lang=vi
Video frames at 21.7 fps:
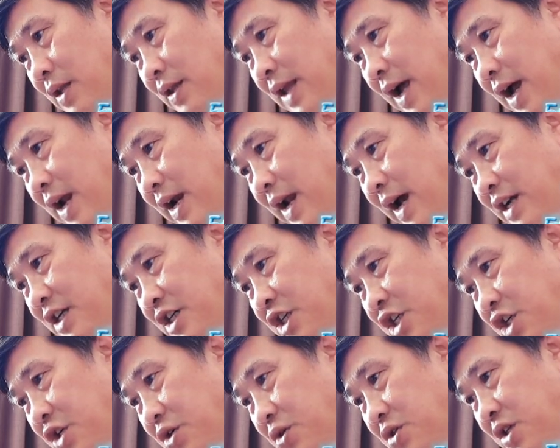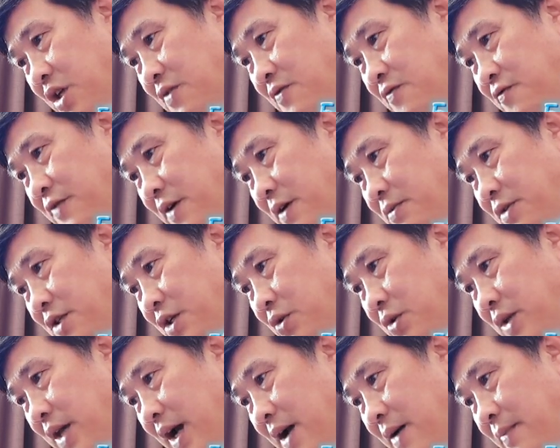Ta là Triệu chính Phong
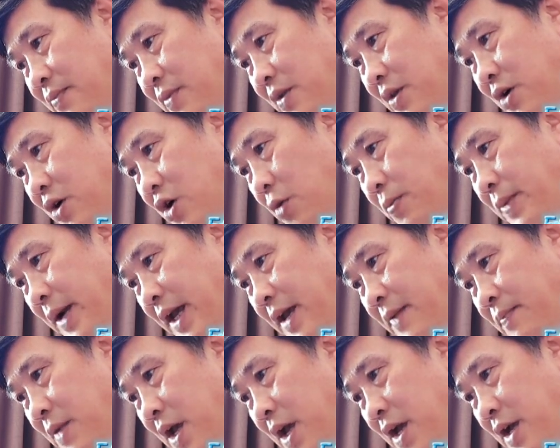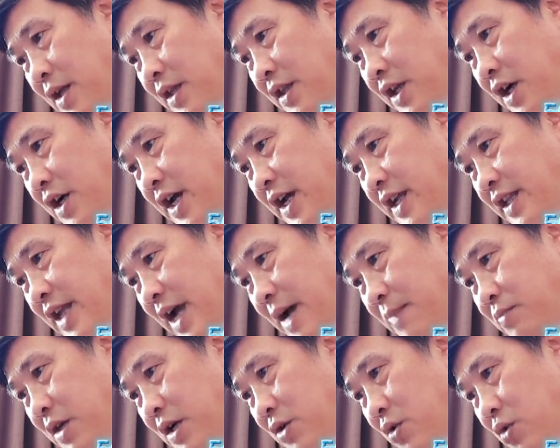Triệu Gia, hôm nay tới đây
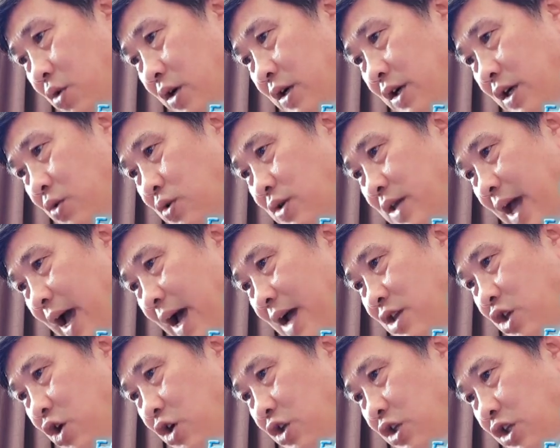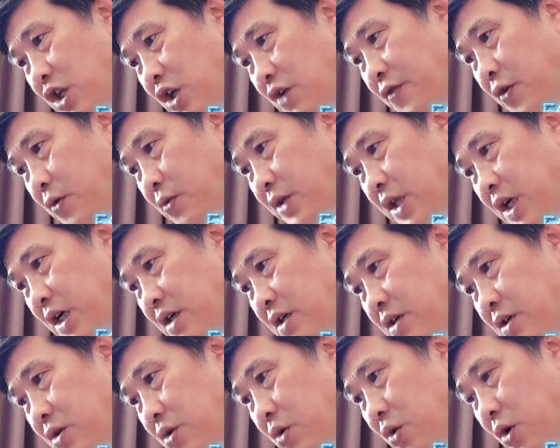tham dự cuộc đấu giá do Tiểu Phụng Tử
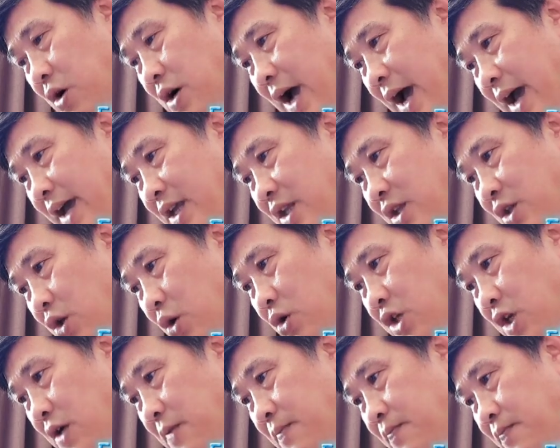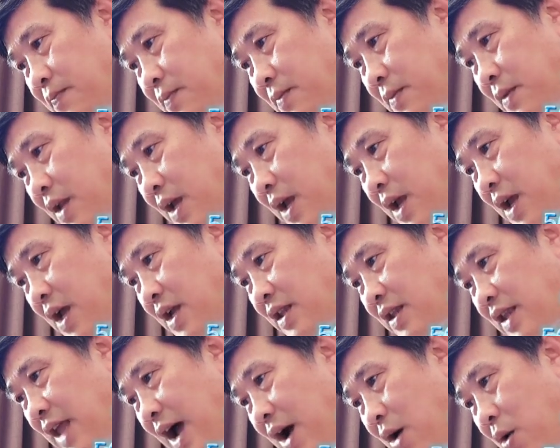của Ngài tổ chức.
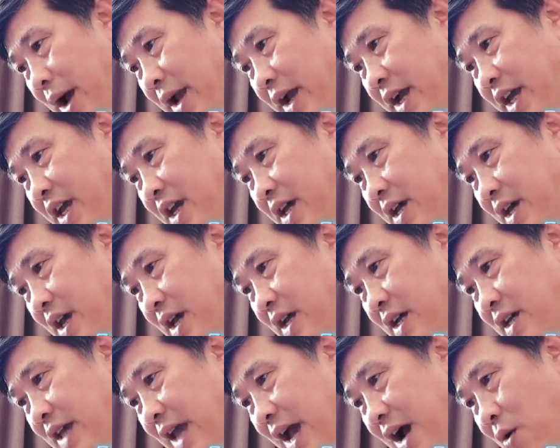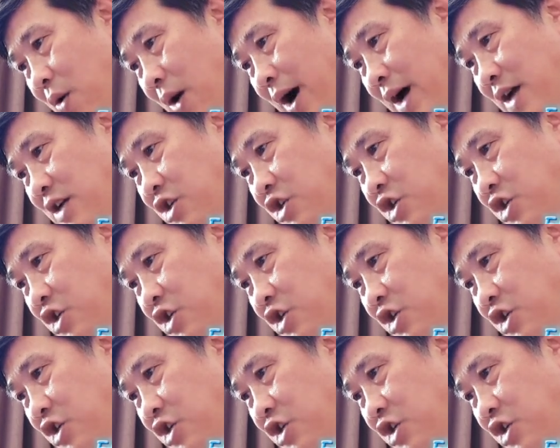Ta hoài nghi, gia hỏa